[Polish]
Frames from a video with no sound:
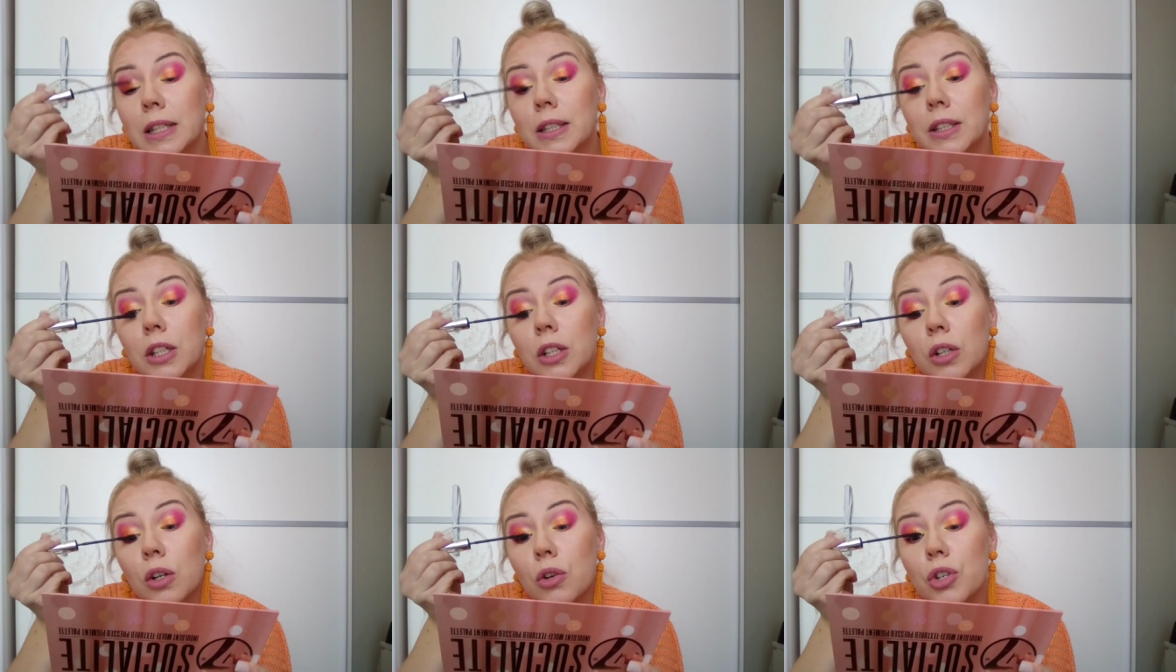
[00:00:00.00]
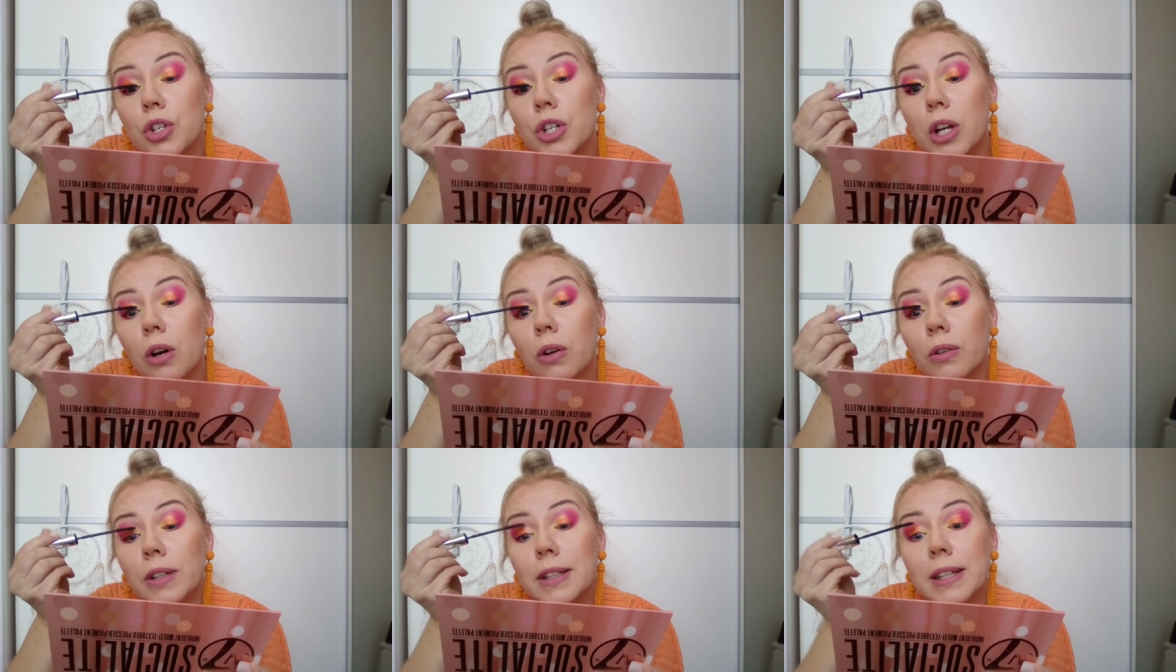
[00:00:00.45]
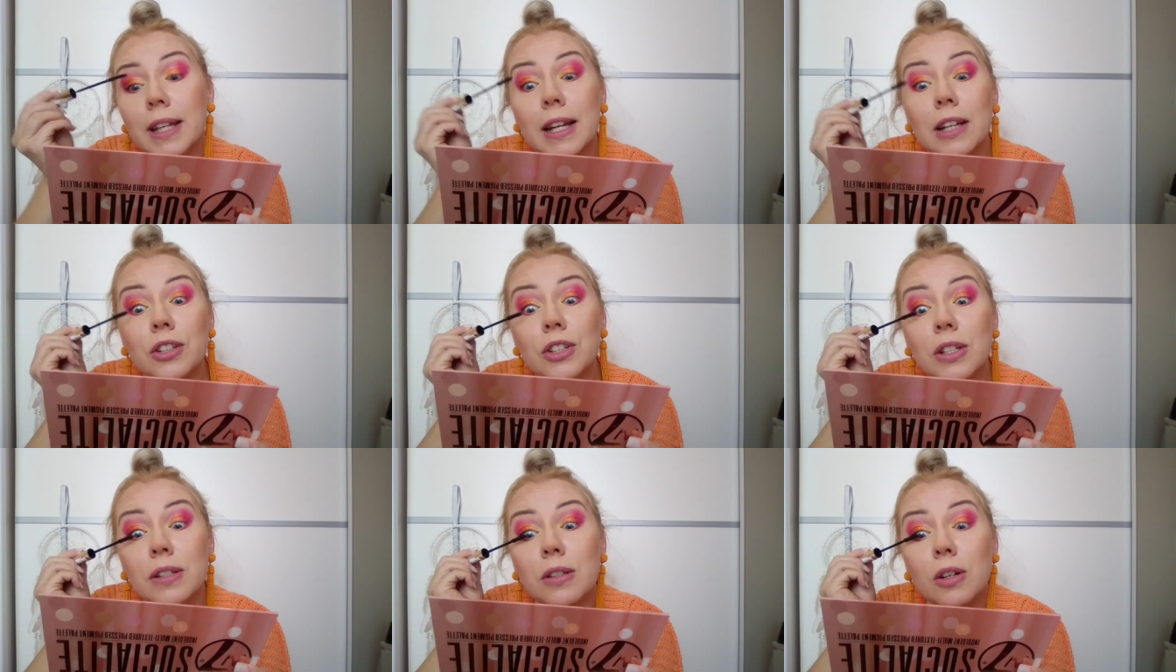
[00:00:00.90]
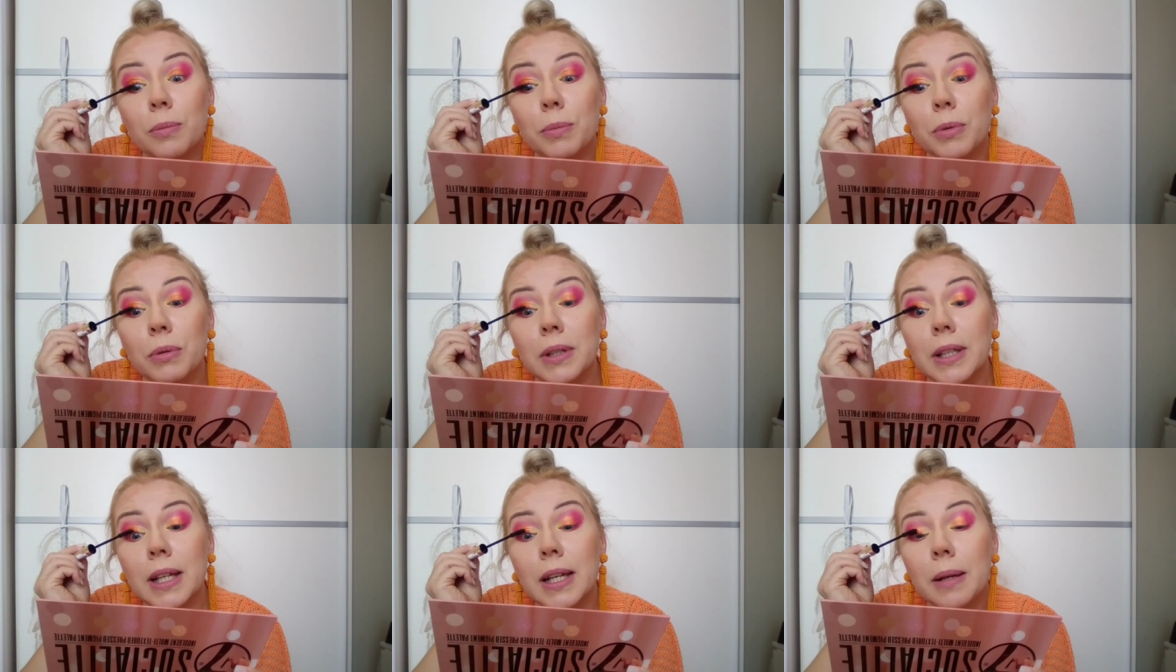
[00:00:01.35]
tylko że one teraz się
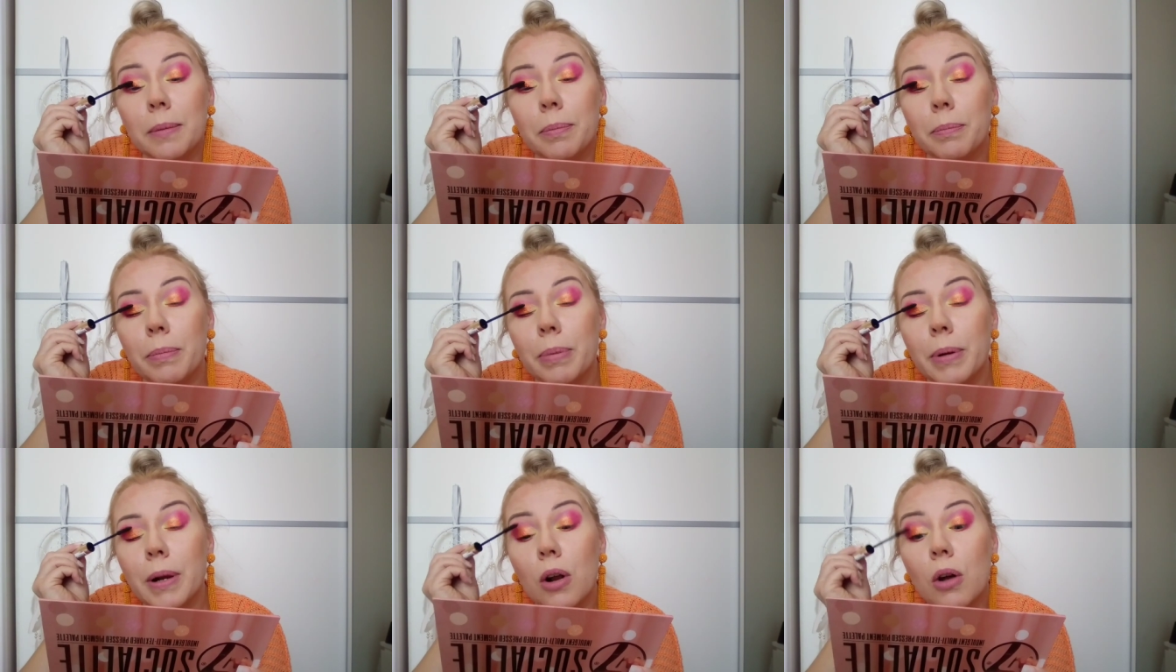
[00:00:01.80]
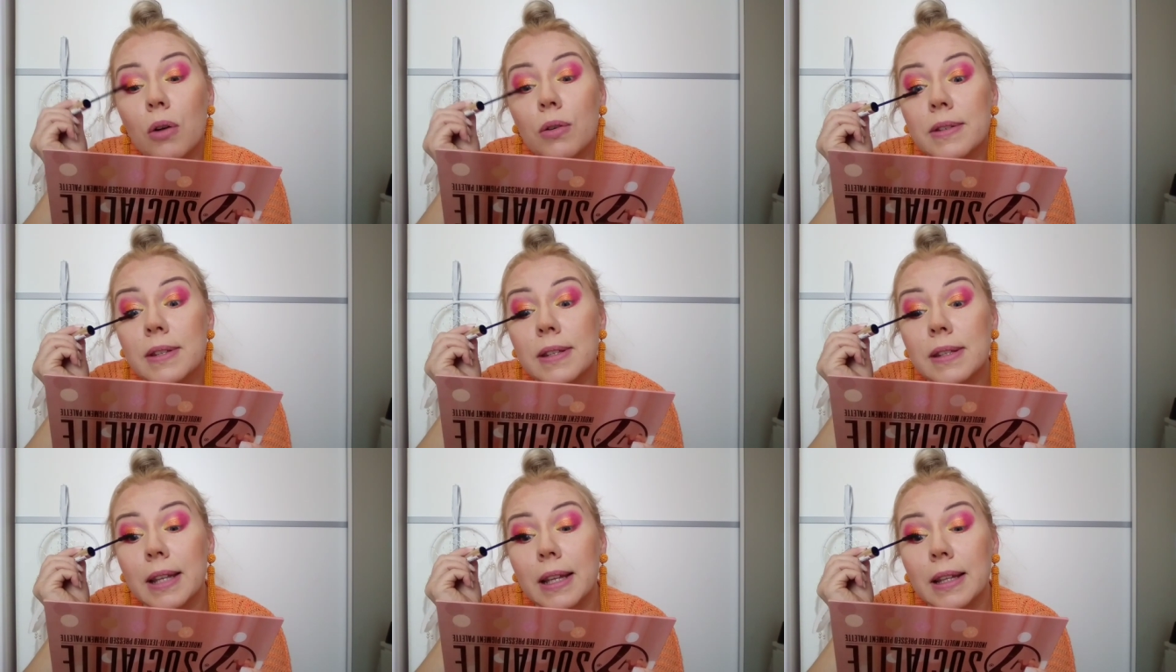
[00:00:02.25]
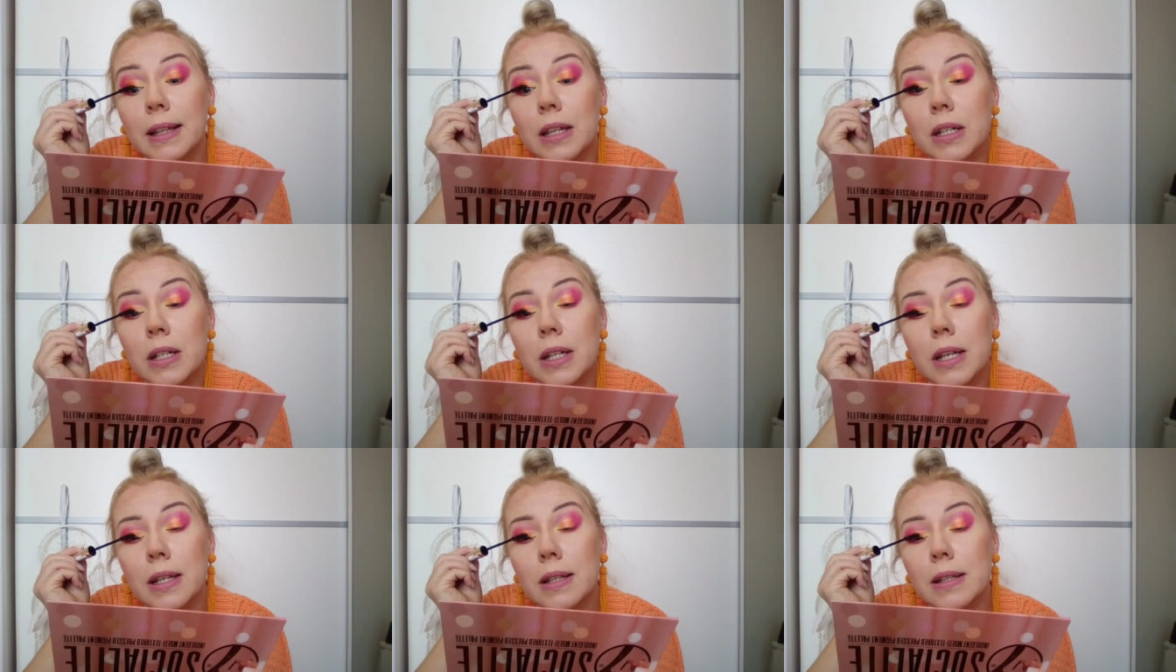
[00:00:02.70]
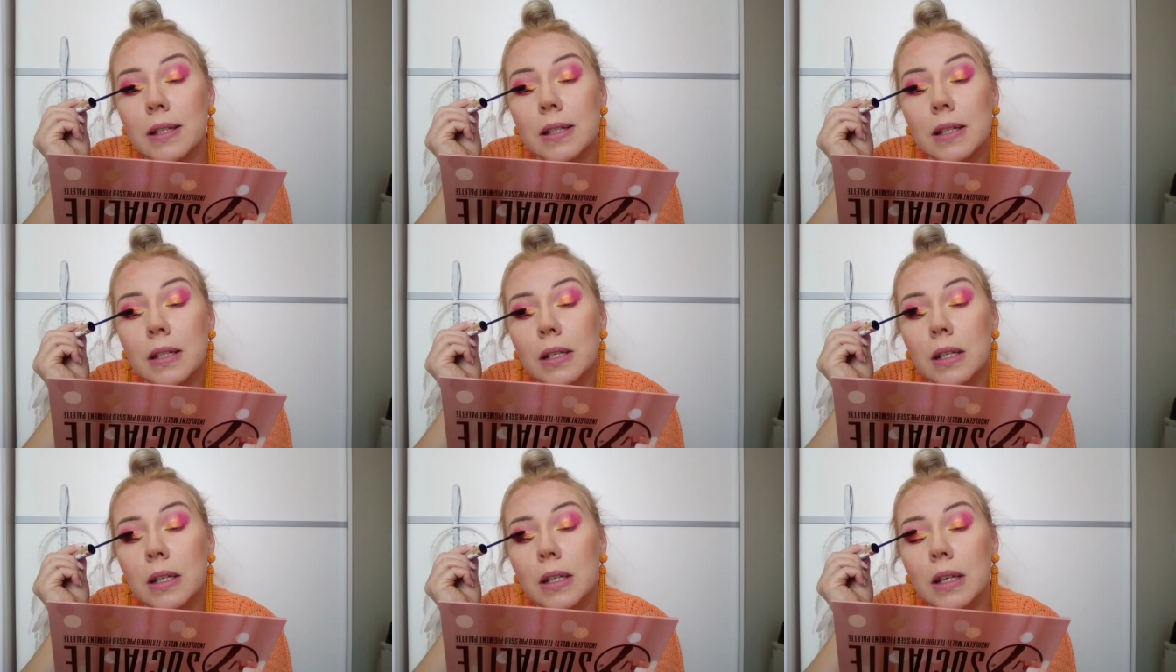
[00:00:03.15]
zrobiły takie proste te
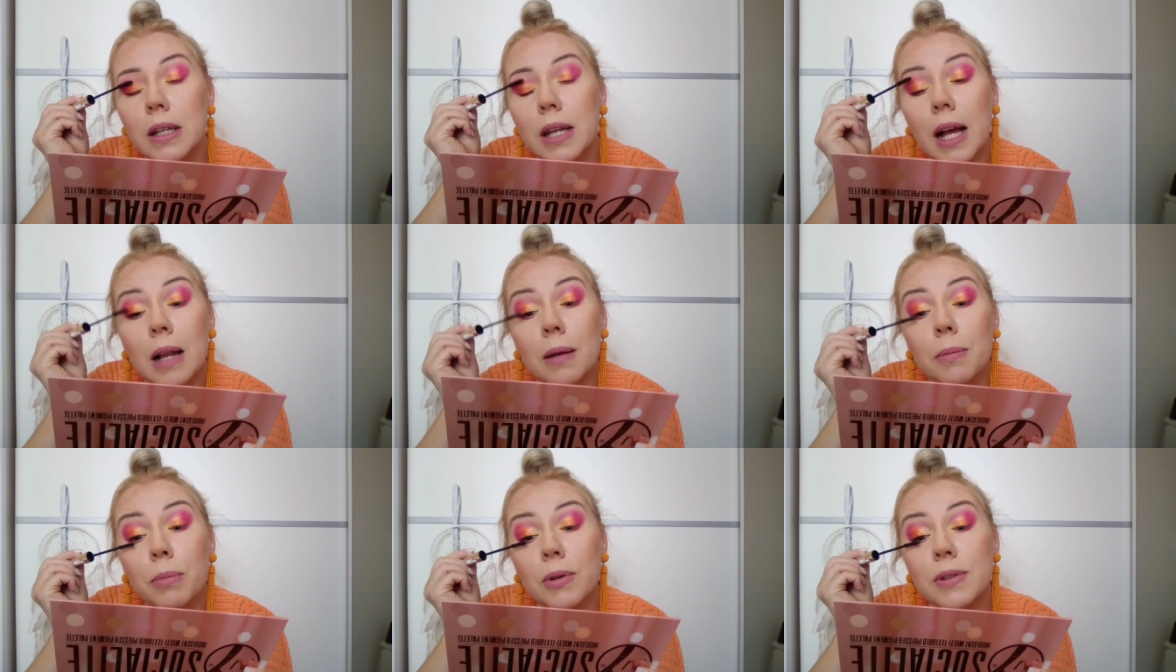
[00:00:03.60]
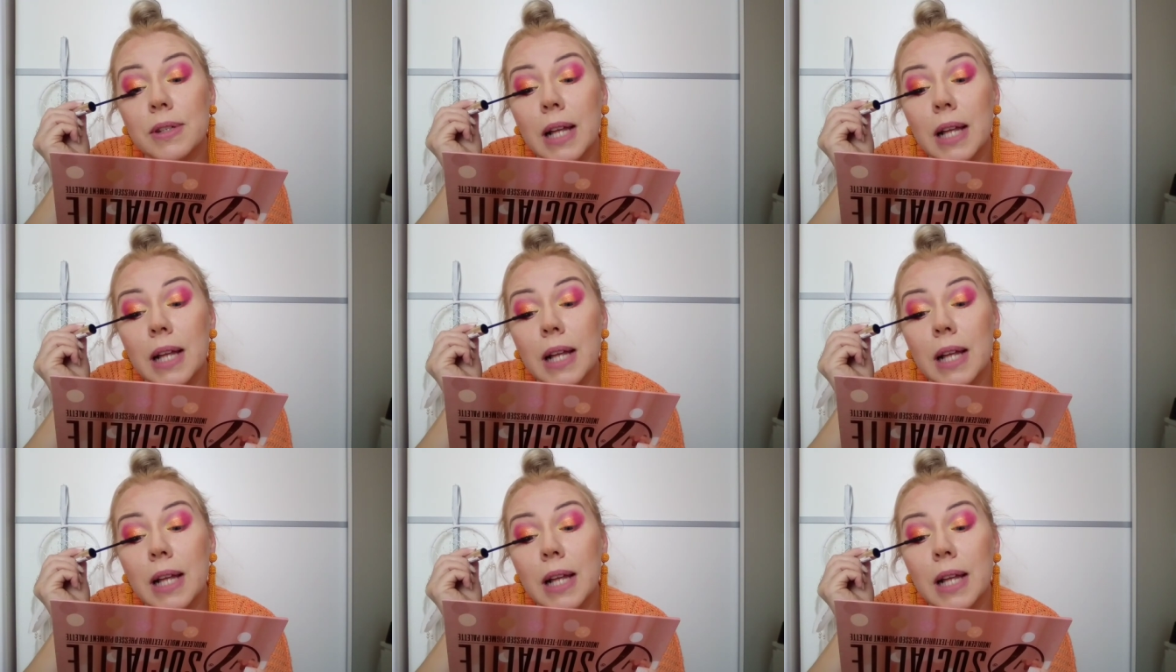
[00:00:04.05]
rzęsy i albo